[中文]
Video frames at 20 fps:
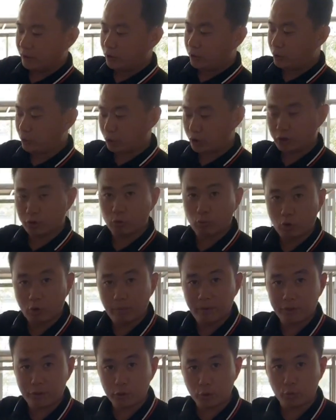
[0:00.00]
就是我
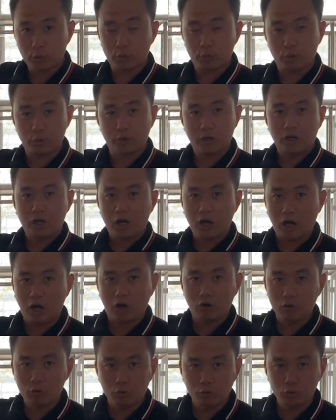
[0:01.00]
们用于航
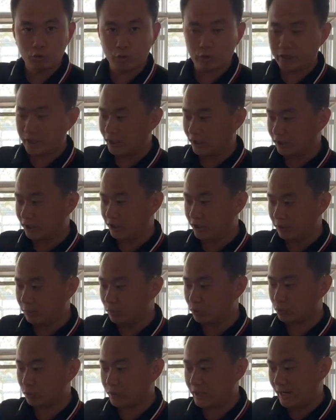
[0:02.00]
空座椅上的零部
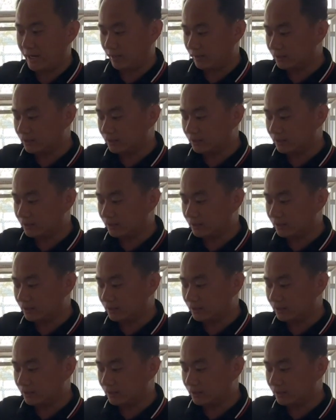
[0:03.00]
件组件。